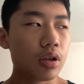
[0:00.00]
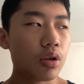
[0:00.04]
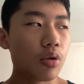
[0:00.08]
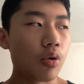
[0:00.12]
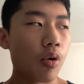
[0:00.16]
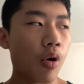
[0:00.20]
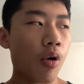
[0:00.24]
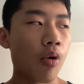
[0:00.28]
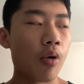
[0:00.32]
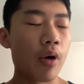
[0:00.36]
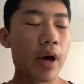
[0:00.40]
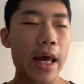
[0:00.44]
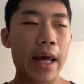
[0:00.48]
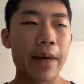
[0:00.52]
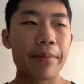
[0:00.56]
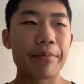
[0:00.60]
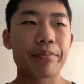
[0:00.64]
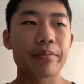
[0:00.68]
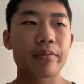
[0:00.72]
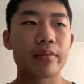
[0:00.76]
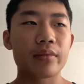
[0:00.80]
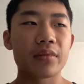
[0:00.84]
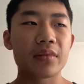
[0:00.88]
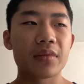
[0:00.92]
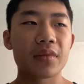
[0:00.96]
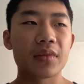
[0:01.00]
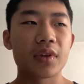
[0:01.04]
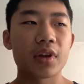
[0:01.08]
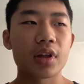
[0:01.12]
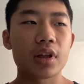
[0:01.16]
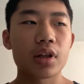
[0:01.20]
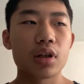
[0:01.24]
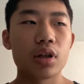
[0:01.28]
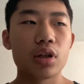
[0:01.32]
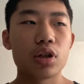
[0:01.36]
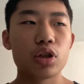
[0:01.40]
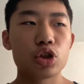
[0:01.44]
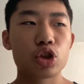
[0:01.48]
我会
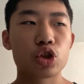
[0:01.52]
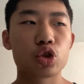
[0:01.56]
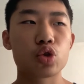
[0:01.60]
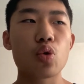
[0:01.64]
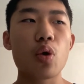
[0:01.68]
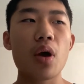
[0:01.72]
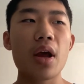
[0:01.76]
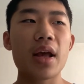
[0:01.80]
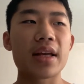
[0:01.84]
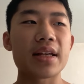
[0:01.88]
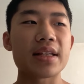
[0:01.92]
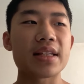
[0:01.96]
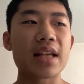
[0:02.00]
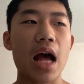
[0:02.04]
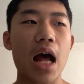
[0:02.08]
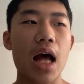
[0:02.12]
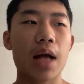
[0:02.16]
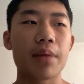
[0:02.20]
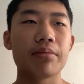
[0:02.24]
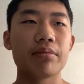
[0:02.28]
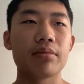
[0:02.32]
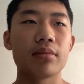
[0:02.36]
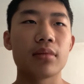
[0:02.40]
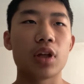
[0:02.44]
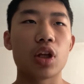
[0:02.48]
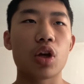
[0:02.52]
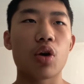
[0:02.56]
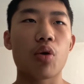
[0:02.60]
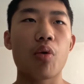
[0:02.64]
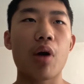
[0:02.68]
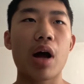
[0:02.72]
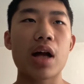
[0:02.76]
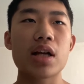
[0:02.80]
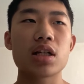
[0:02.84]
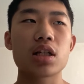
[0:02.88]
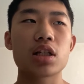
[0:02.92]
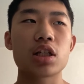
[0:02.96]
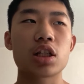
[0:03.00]
说一下有
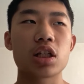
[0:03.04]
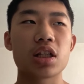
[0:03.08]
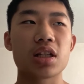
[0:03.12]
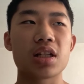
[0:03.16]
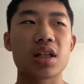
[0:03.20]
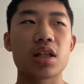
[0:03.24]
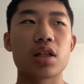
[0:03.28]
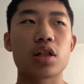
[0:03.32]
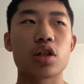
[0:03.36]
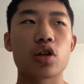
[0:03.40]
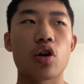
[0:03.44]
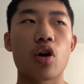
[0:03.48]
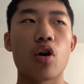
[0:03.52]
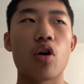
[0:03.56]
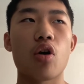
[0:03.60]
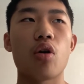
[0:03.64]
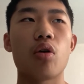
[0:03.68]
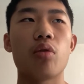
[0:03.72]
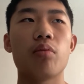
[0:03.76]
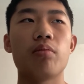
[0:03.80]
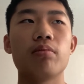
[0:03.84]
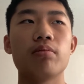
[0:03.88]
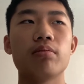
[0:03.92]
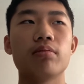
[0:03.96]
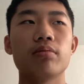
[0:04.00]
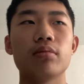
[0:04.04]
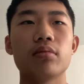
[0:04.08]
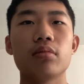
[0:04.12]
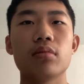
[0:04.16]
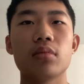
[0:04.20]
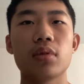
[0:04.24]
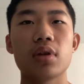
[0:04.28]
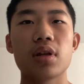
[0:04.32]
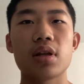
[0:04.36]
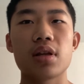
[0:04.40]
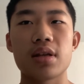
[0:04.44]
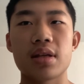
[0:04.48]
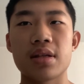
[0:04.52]
关这事情之后
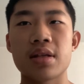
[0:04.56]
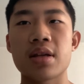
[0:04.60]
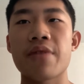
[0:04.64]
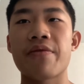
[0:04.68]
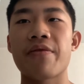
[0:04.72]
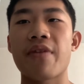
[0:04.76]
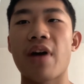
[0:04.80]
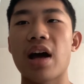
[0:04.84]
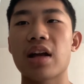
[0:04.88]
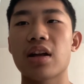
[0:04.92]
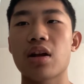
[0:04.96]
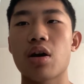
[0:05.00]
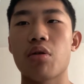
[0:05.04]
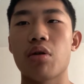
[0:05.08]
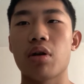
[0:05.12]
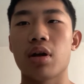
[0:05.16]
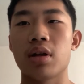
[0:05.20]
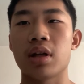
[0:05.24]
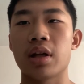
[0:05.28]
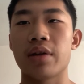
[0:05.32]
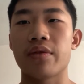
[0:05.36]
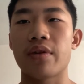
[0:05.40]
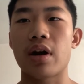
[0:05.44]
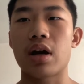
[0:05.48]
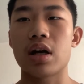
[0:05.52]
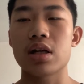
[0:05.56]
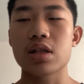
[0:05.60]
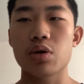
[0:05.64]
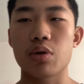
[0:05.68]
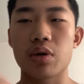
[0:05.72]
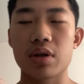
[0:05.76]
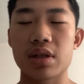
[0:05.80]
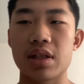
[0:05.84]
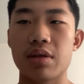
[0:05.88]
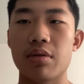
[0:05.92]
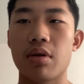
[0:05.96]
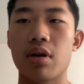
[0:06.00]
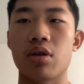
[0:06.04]
一些妨碍到我的地方，而且
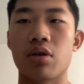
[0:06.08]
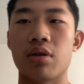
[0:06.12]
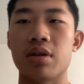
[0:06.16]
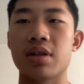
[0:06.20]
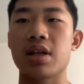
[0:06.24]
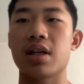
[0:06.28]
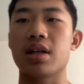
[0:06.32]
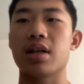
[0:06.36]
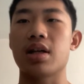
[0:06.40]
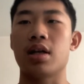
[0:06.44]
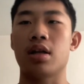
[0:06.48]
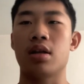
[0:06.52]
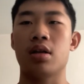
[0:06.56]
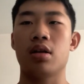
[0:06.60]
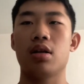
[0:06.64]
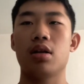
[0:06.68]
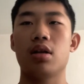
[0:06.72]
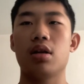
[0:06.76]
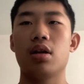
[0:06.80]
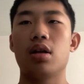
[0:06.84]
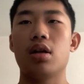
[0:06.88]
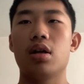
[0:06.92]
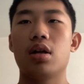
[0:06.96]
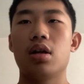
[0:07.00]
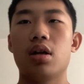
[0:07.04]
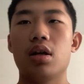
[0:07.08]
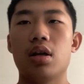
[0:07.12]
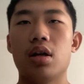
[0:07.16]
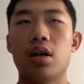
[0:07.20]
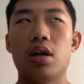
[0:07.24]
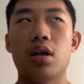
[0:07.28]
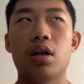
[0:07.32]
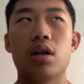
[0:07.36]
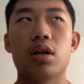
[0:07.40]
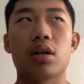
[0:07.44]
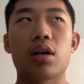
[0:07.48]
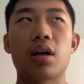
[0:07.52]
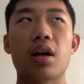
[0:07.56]
我希望有一些人
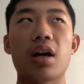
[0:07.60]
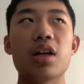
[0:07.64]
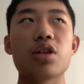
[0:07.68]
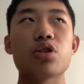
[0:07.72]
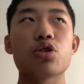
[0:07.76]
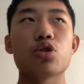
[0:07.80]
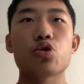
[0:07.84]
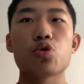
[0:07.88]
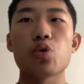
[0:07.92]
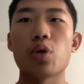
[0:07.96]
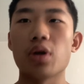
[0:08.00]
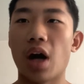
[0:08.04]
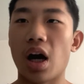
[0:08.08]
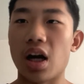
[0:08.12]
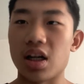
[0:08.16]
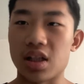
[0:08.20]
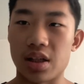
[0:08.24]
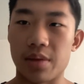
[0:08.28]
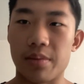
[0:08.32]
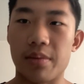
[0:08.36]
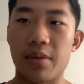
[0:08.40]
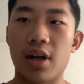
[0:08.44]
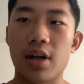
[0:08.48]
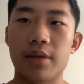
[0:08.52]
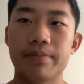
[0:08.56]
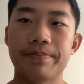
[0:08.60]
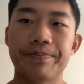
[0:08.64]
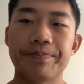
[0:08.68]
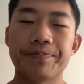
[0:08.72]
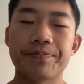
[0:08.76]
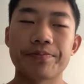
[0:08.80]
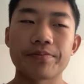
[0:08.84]
可以去做点什么。